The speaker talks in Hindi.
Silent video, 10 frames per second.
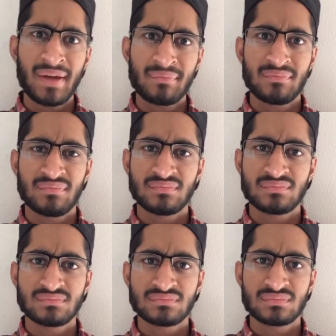मैम
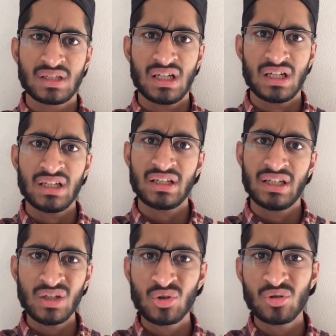अगर
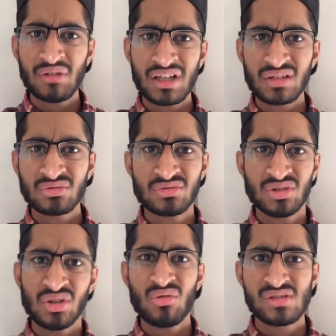एक को मारा तो
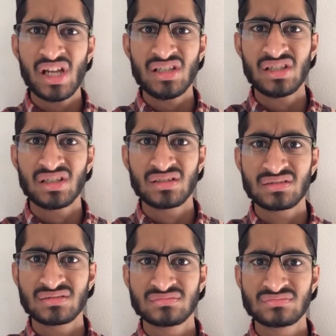तीनों उड़ जाएंगे
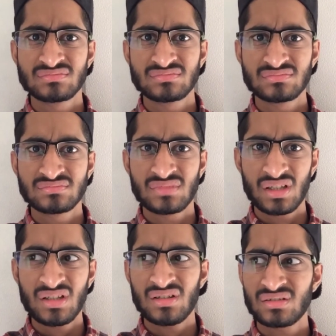है